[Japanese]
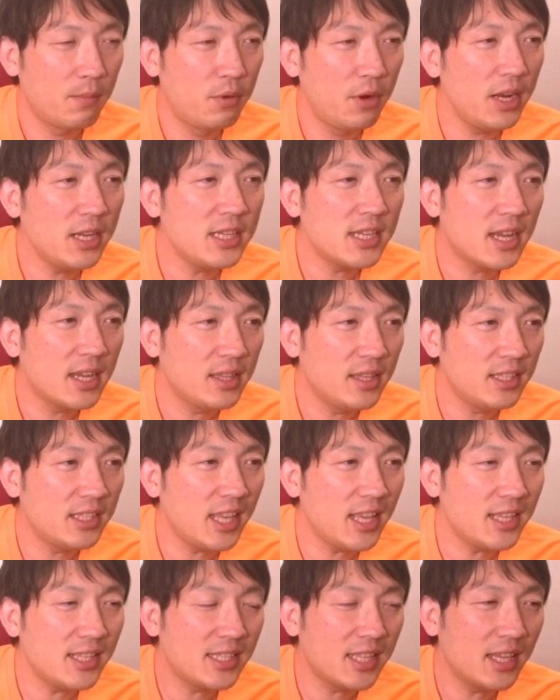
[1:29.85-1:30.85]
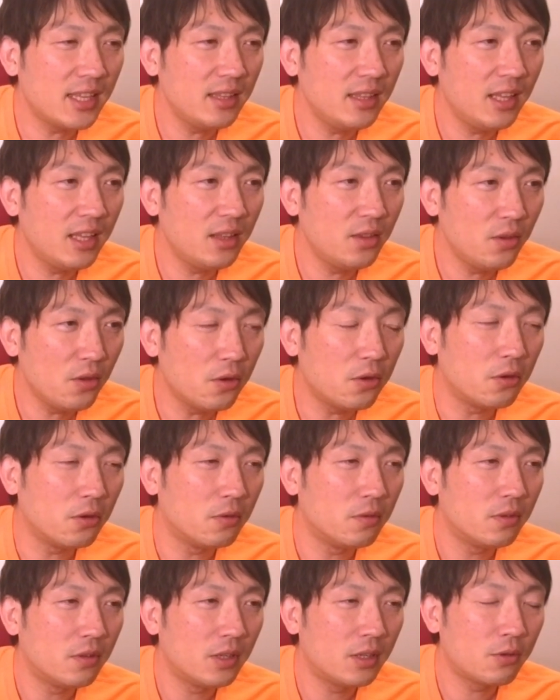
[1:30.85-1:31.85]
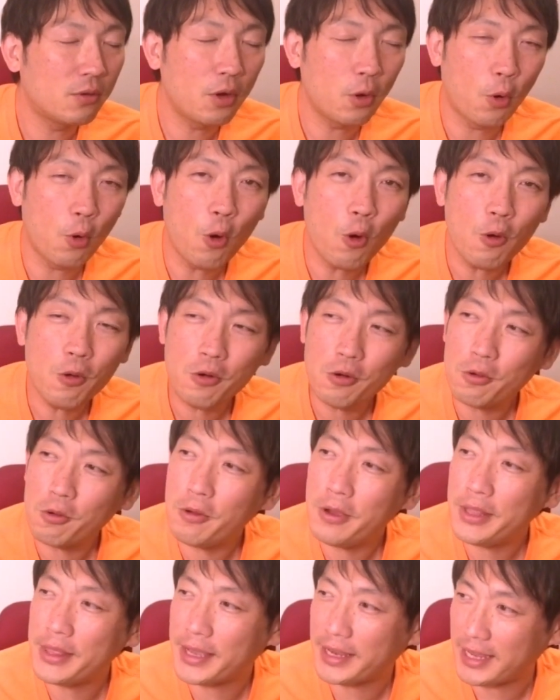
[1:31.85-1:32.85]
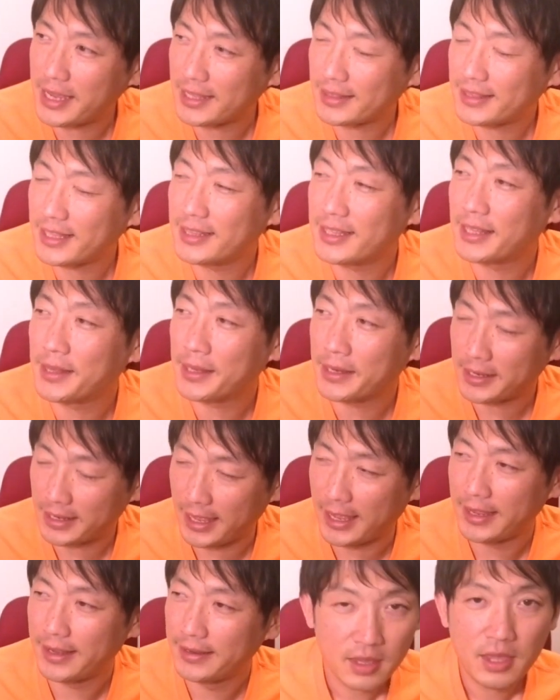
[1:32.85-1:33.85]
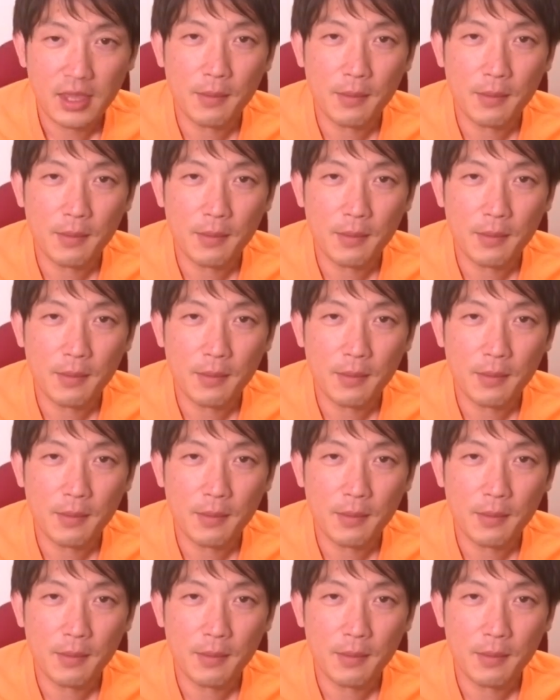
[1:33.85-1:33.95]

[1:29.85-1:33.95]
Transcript: プレジャー2003年の、これホール公演だけやったんだったっけ？